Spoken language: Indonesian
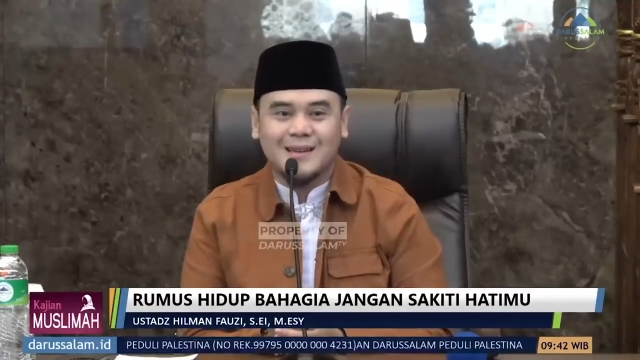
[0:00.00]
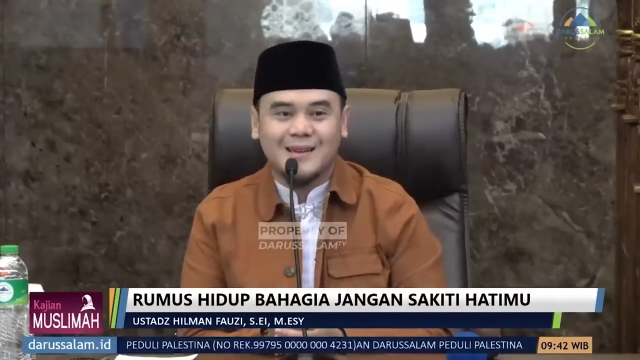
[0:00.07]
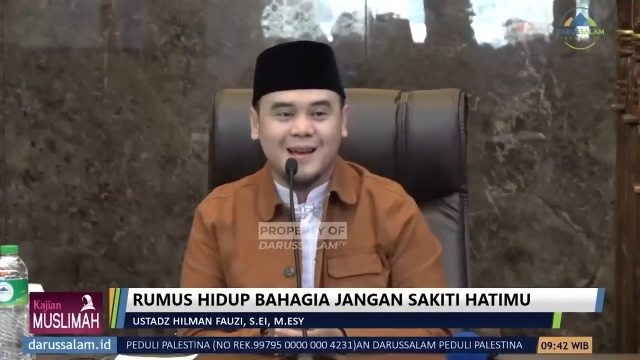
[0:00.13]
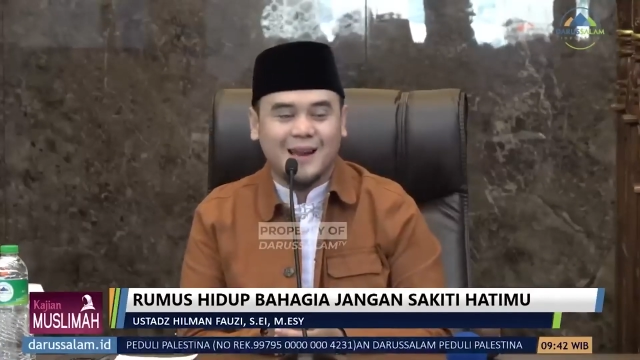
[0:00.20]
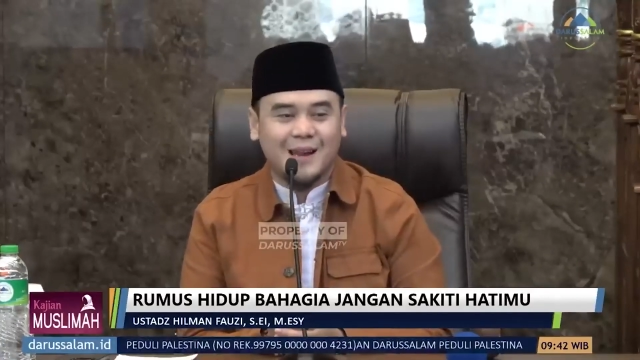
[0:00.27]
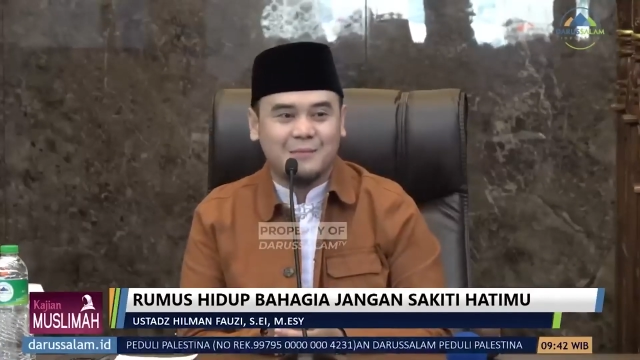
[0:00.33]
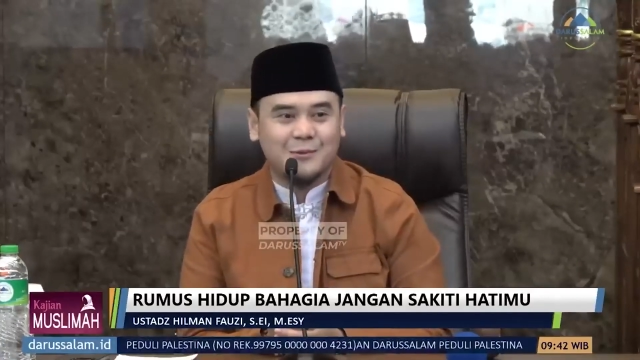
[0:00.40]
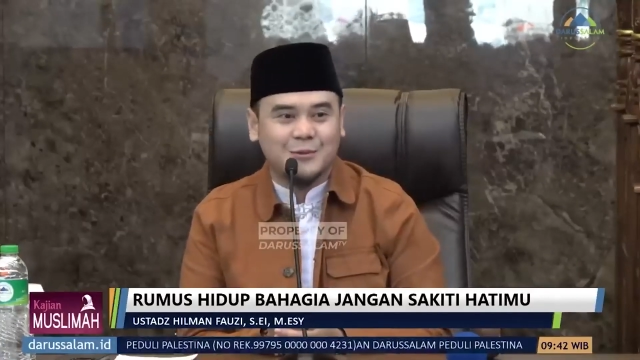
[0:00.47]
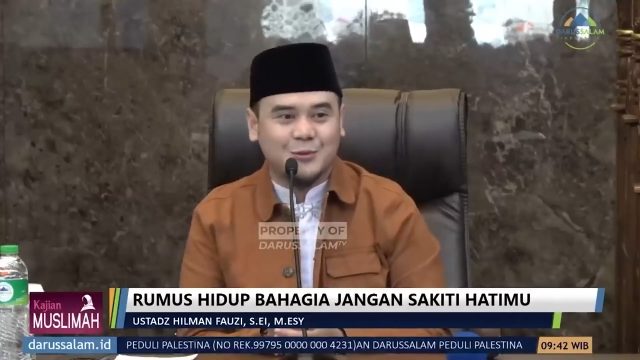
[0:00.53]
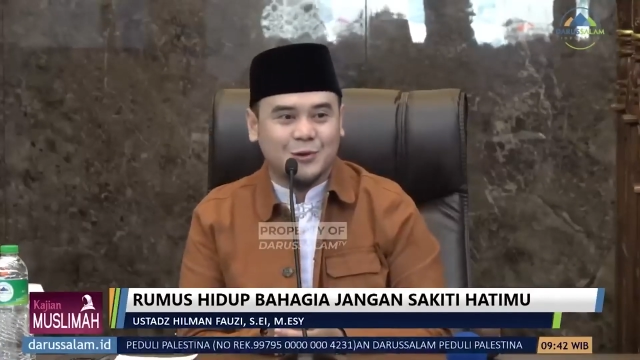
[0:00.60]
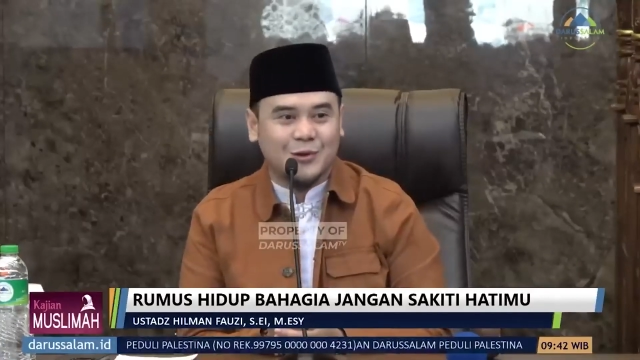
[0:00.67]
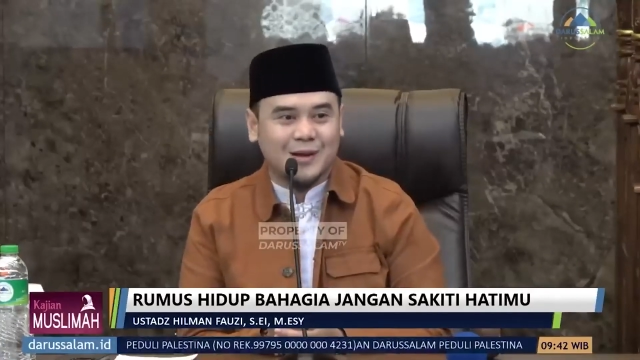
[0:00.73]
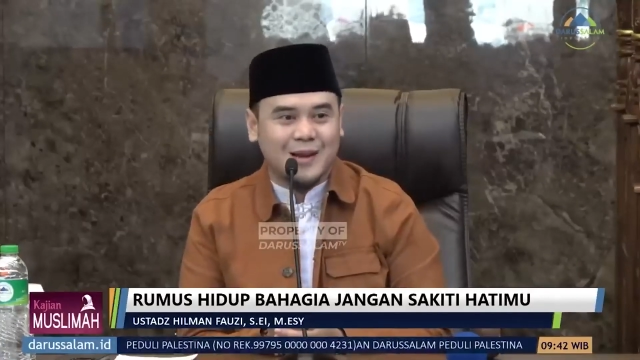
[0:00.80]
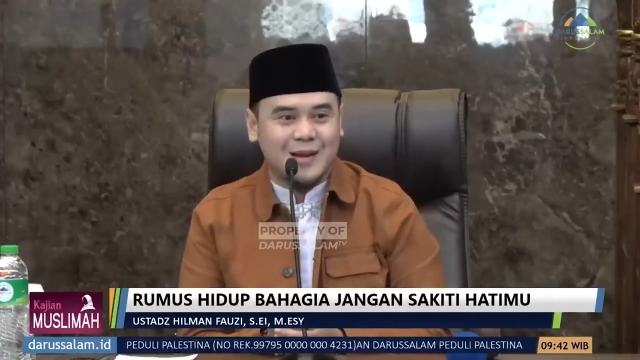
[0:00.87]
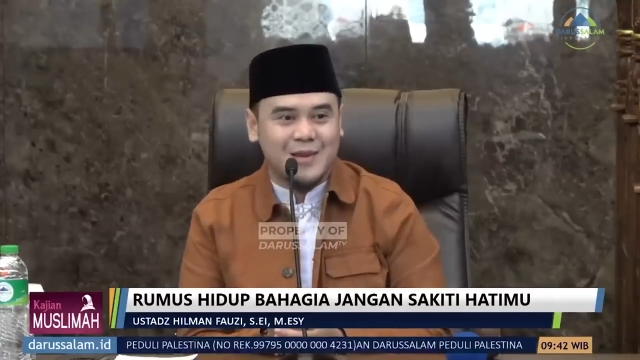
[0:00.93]
dalam
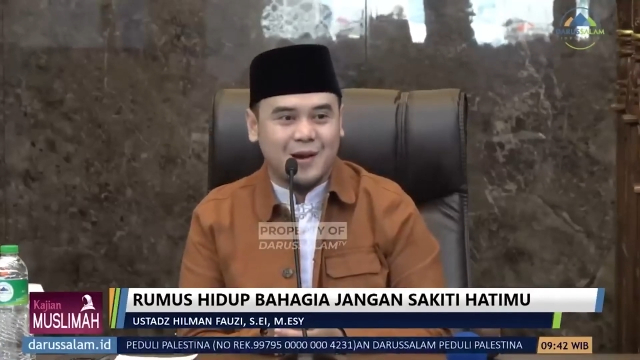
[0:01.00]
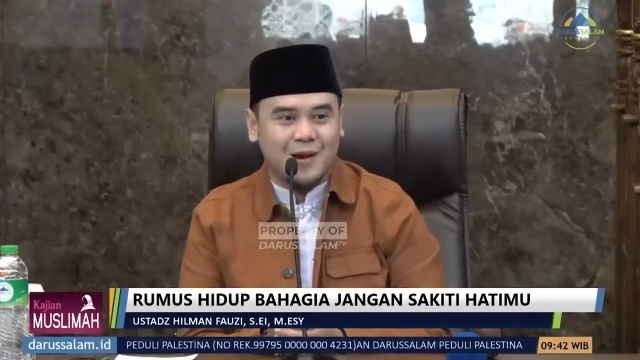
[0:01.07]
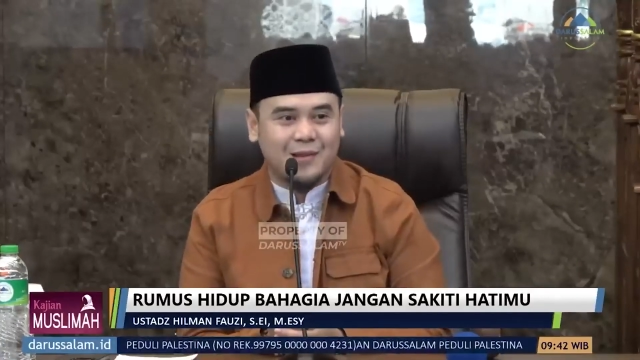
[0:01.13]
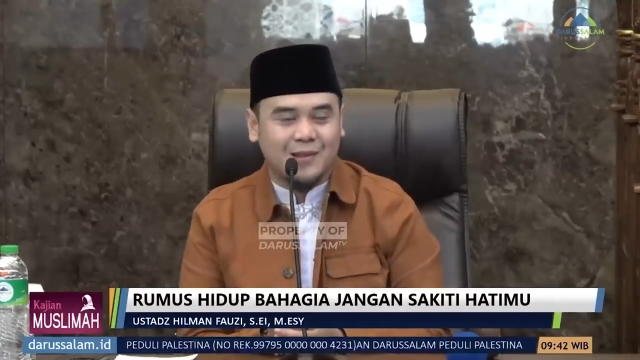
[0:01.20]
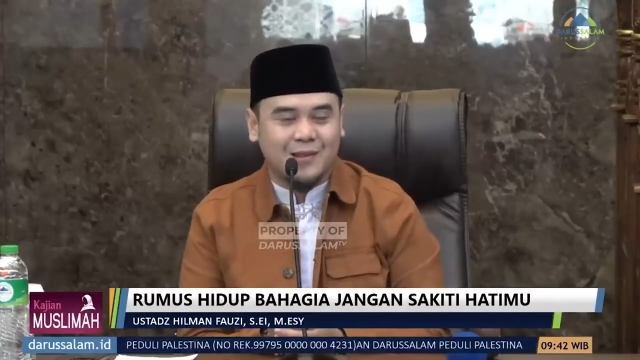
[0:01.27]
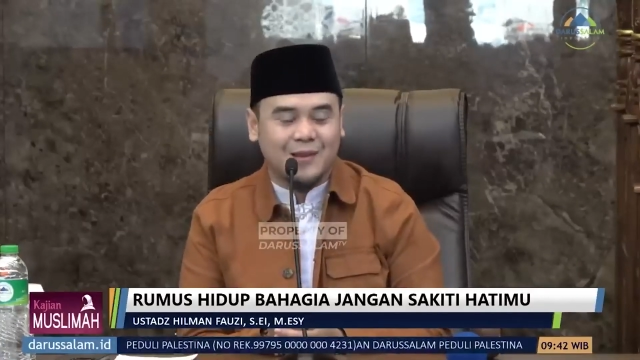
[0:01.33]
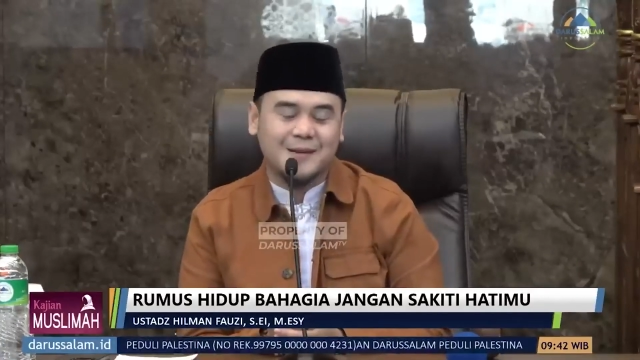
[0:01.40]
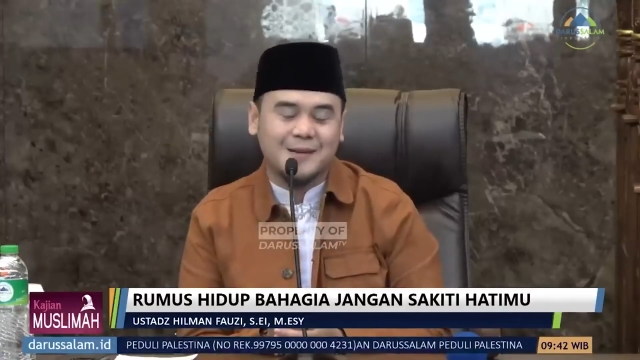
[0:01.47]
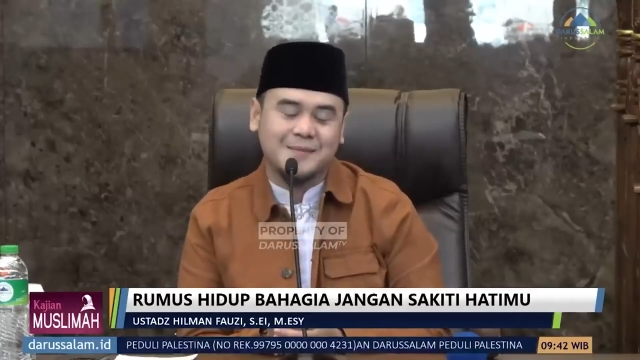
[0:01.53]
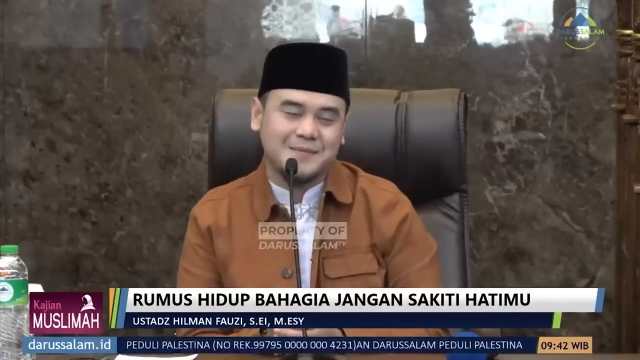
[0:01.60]
surganya Allah.